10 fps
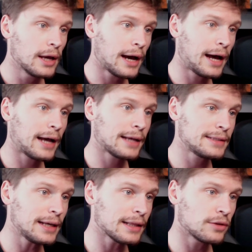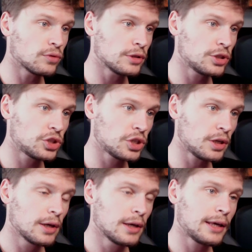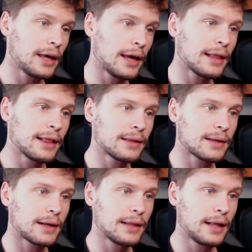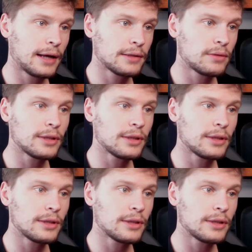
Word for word: a sia alla 12 che la trend line.